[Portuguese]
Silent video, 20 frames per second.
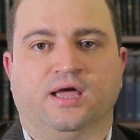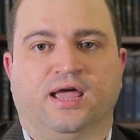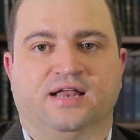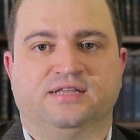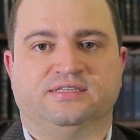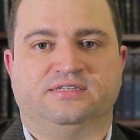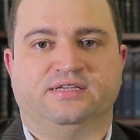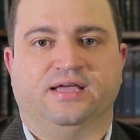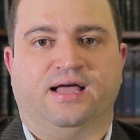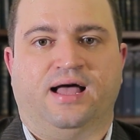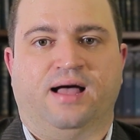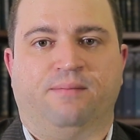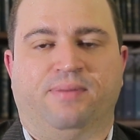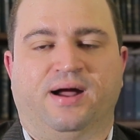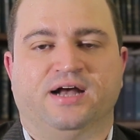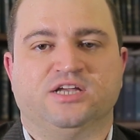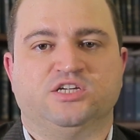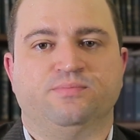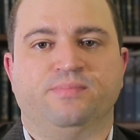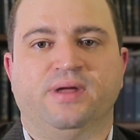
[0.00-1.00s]
Quer dizer, a
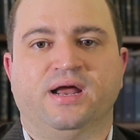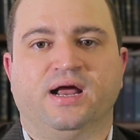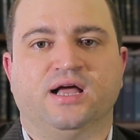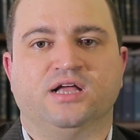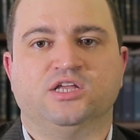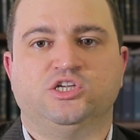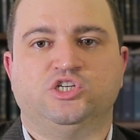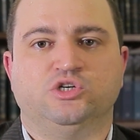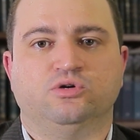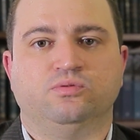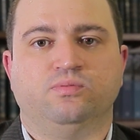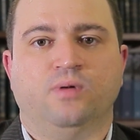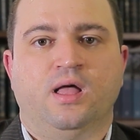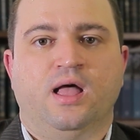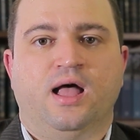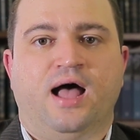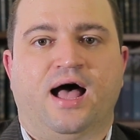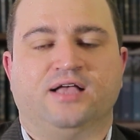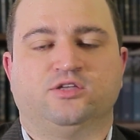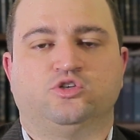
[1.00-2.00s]
parte mercantil
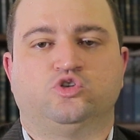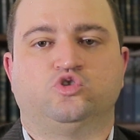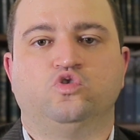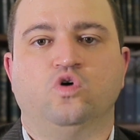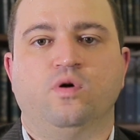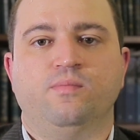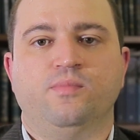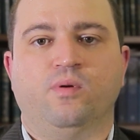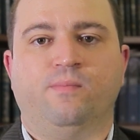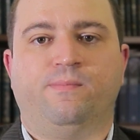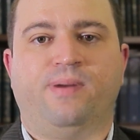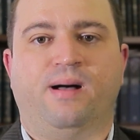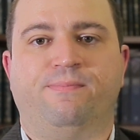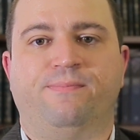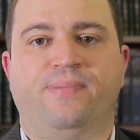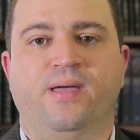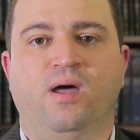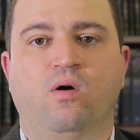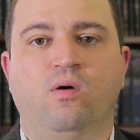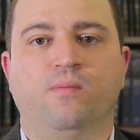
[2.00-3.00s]
assume um
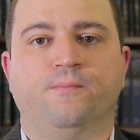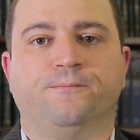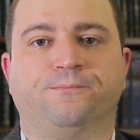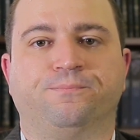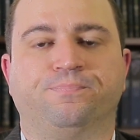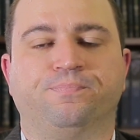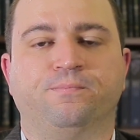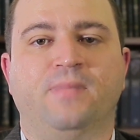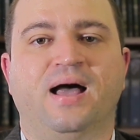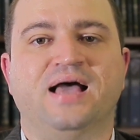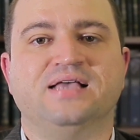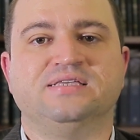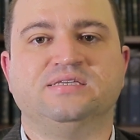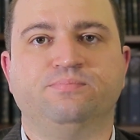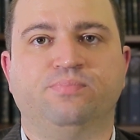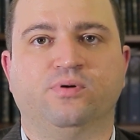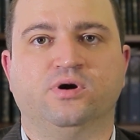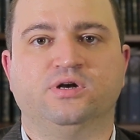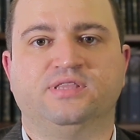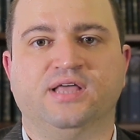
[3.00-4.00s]
papel mais
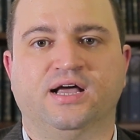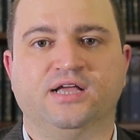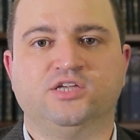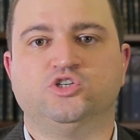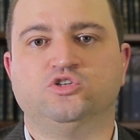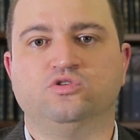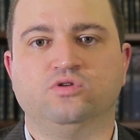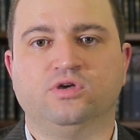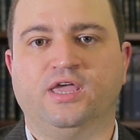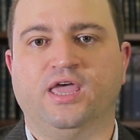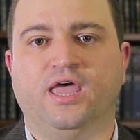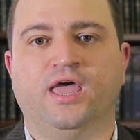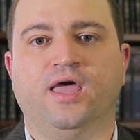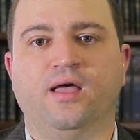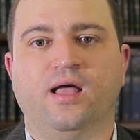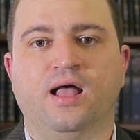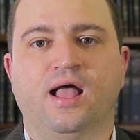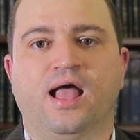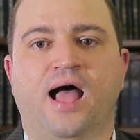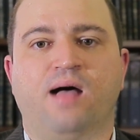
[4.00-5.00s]
importante do
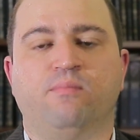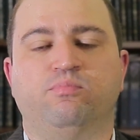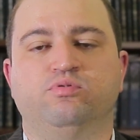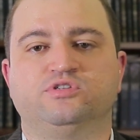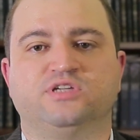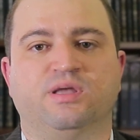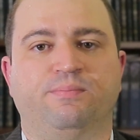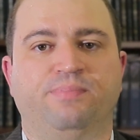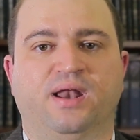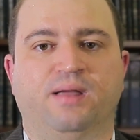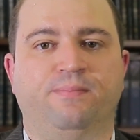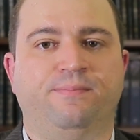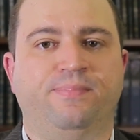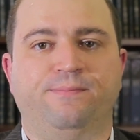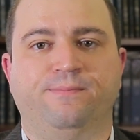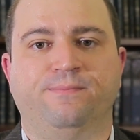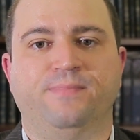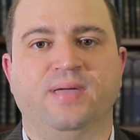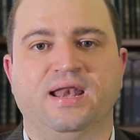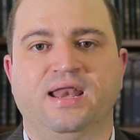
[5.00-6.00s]
que a busca pela
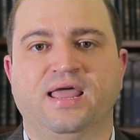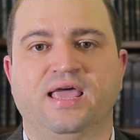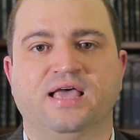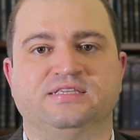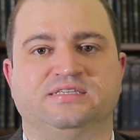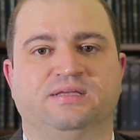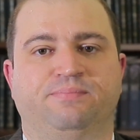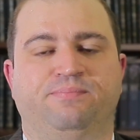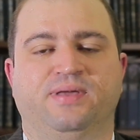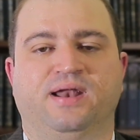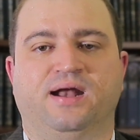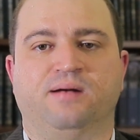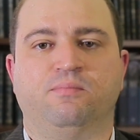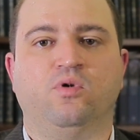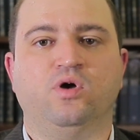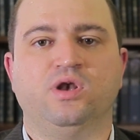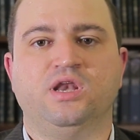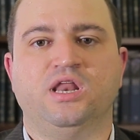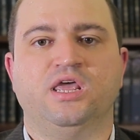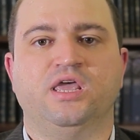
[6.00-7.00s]
beleza, pela
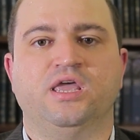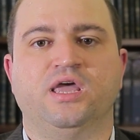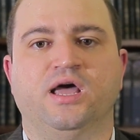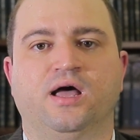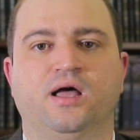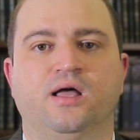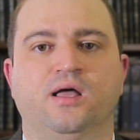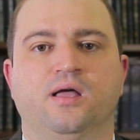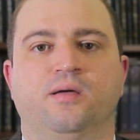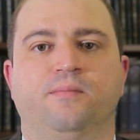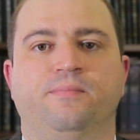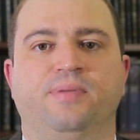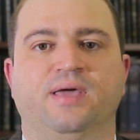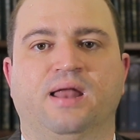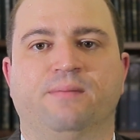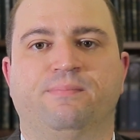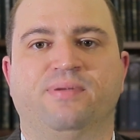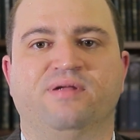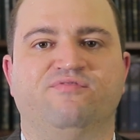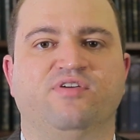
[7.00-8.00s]
harmonia,
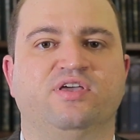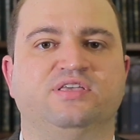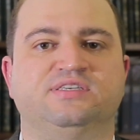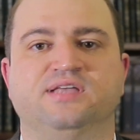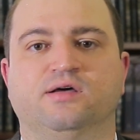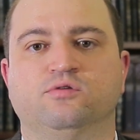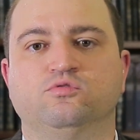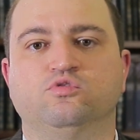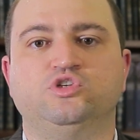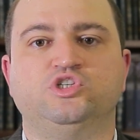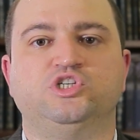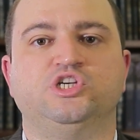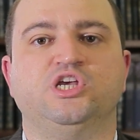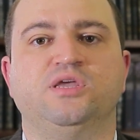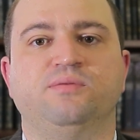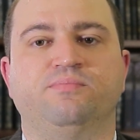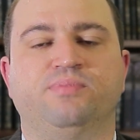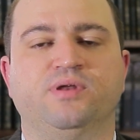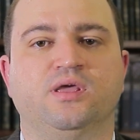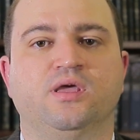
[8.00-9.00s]
pela perfeição do
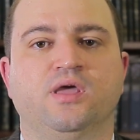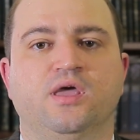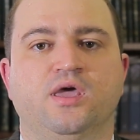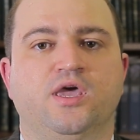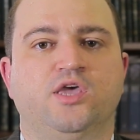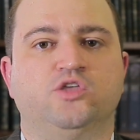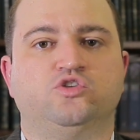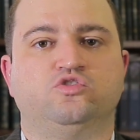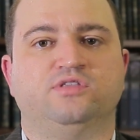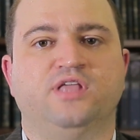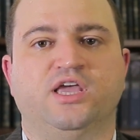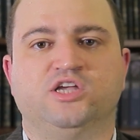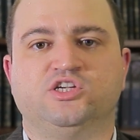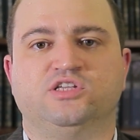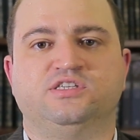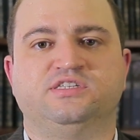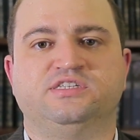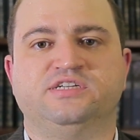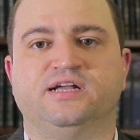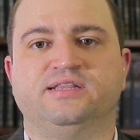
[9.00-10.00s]
timbre. Isso
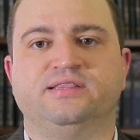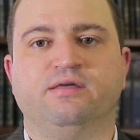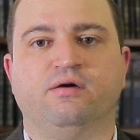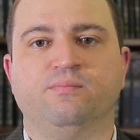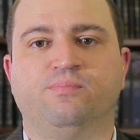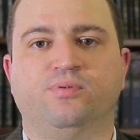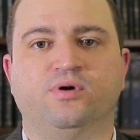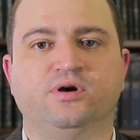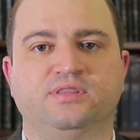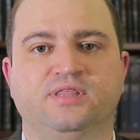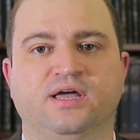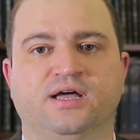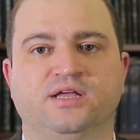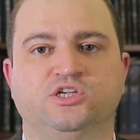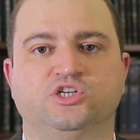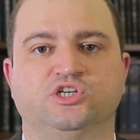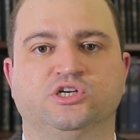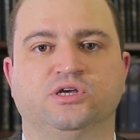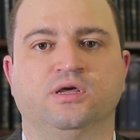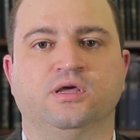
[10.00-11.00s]
deixa de ser tão
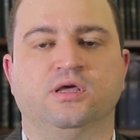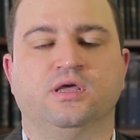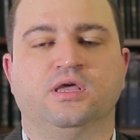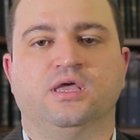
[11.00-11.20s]
importante.